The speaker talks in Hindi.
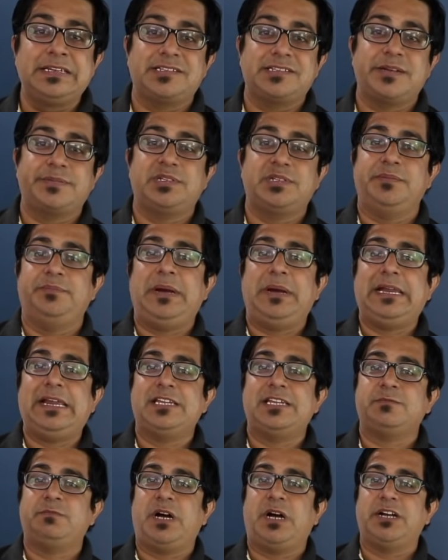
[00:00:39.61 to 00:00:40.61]
सबसे पहला
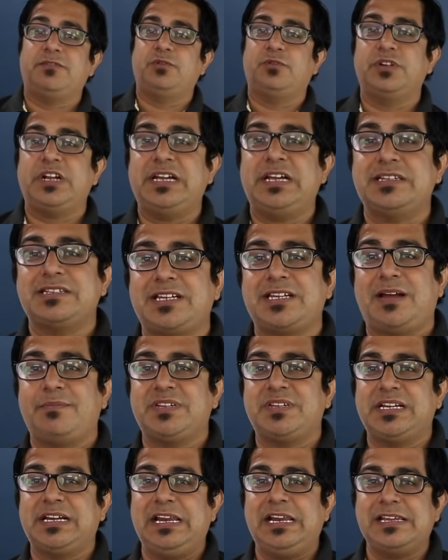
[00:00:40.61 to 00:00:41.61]
स्मार्टफोन है
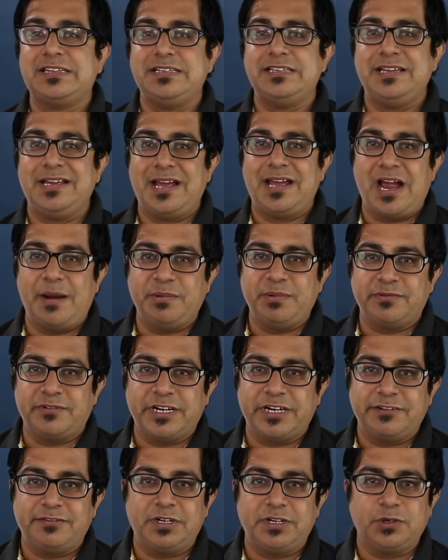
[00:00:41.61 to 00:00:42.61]
सैमसंग गैलेक्सी एम
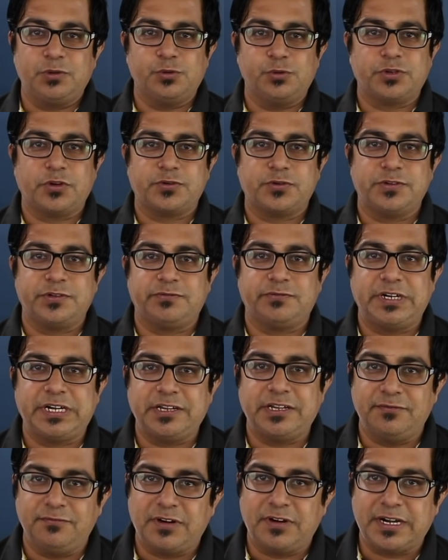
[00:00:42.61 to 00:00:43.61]
ट्वेंटी वन टू थाउजेंड
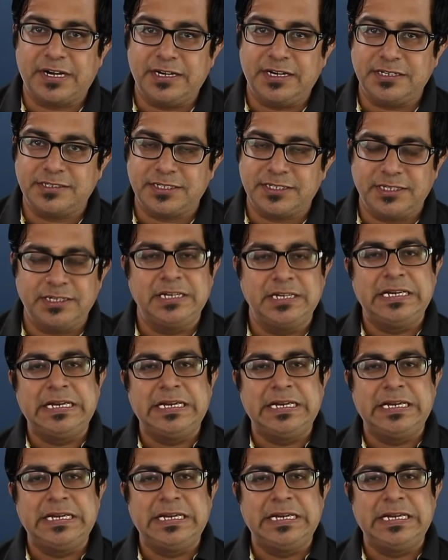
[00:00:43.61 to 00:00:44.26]
ट्वेंटी वन एडिशन